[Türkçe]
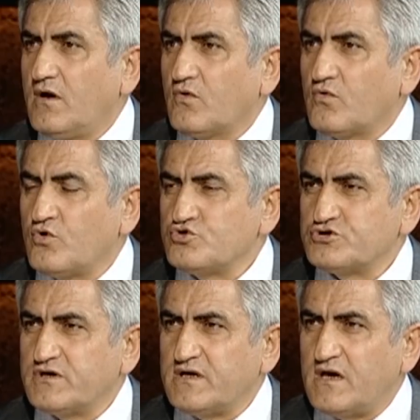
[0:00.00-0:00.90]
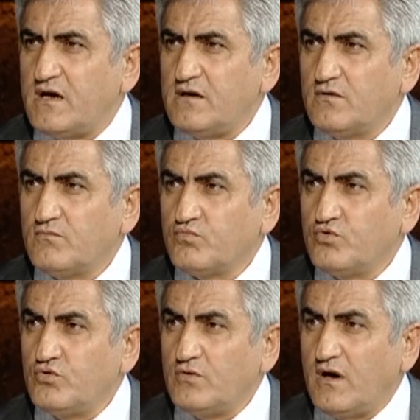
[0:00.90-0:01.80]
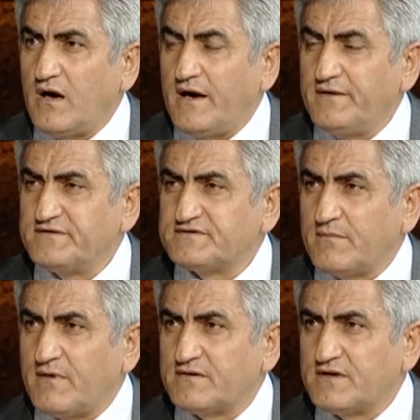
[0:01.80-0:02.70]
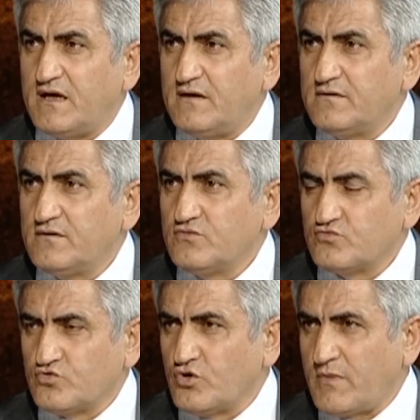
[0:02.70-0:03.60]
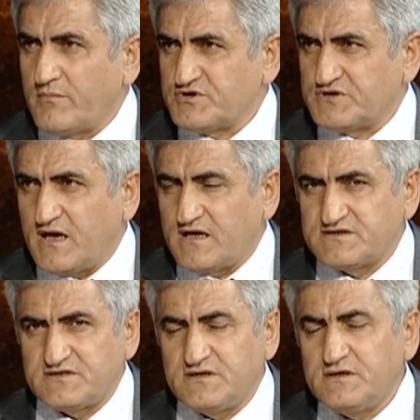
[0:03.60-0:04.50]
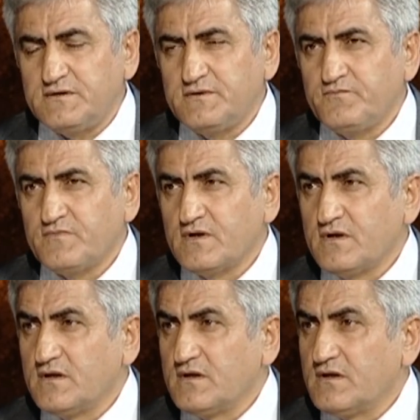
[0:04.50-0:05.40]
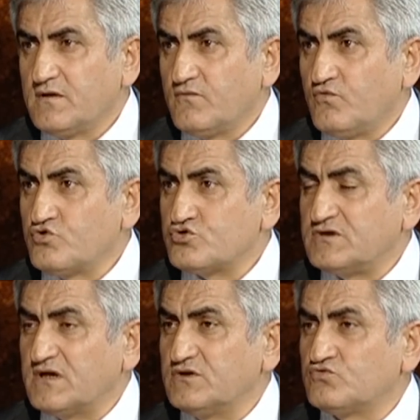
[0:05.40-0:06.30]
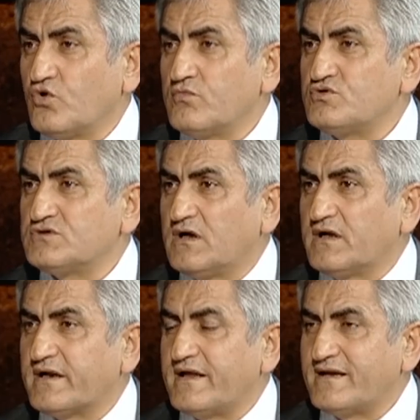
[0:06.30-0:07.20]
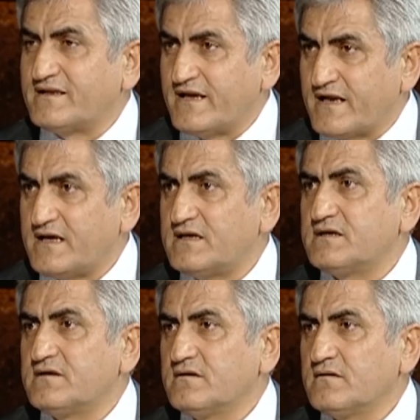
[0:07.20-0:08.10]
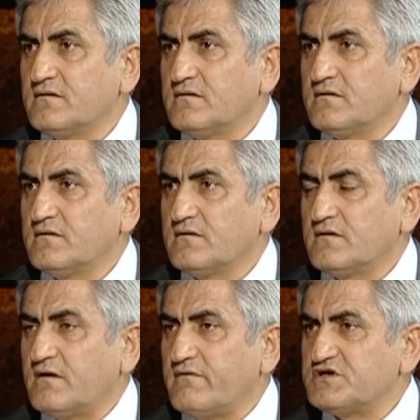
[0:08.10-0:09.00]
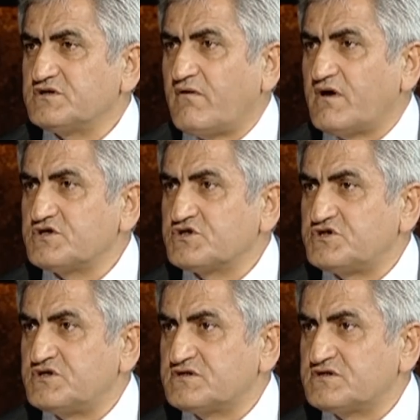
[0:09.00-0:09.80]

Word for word: konjuga yağı bu aynı zamanda doymamış yağ asidi vücuttaki doymuş yağları eriterek yavaş yavaş kişiyi